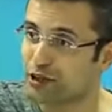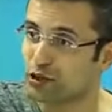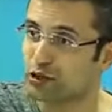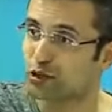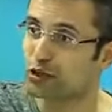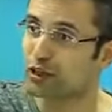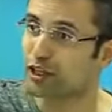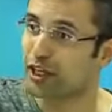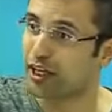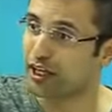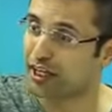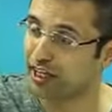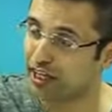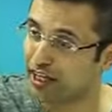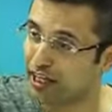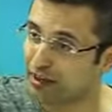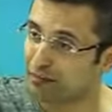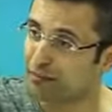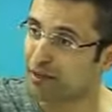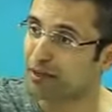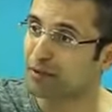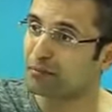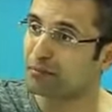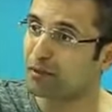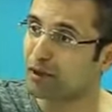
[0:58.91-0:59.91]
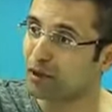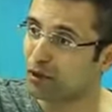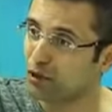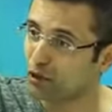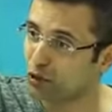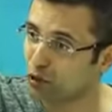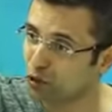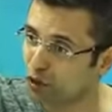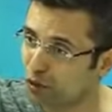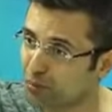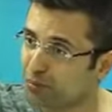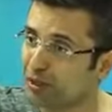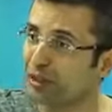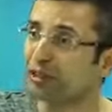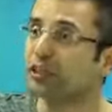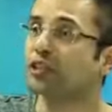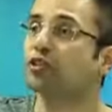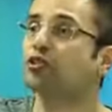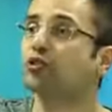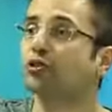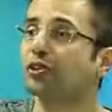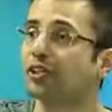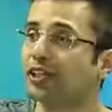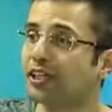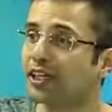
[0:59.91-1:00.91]
जो देखने में बिल्कुल मिलती
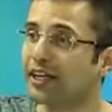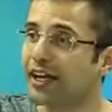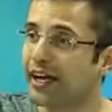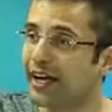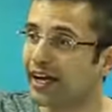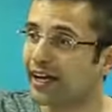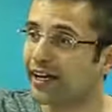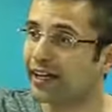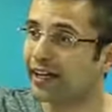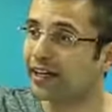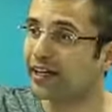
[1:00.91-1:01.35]
जुलती है